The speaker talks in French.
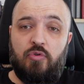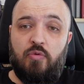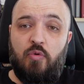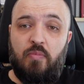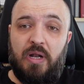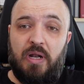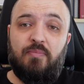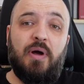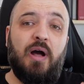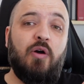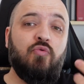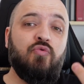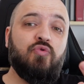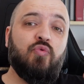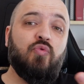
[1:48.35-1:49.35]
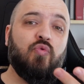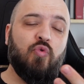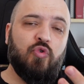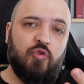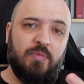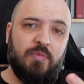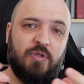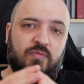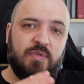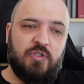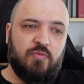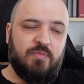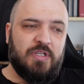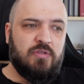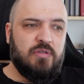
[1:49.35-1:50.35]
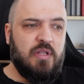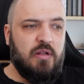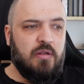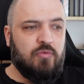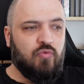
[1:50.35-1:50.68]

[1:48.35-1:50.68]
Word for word: ne me parlent pas, ou sont contre mes convictions personnelles.